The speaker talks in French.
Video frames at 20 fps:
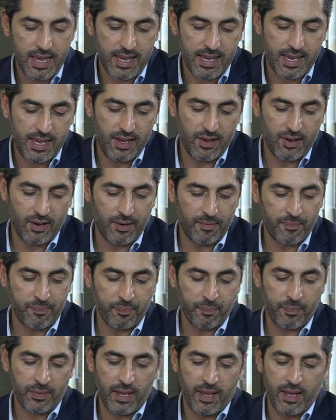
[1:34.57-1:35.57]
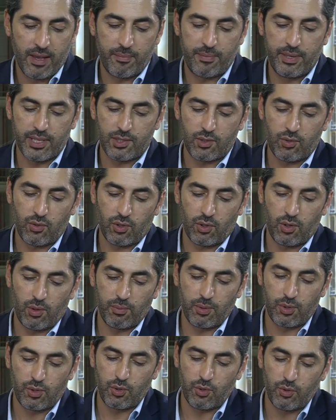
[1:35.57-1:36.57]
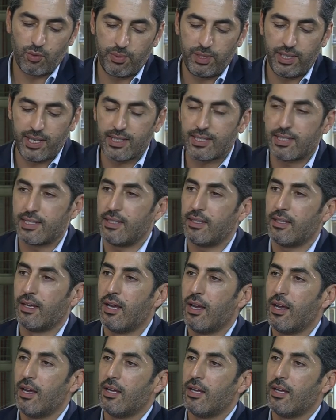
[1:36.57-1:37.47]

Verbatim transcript: Et bien sûr, Monsieur Youbi Yassine,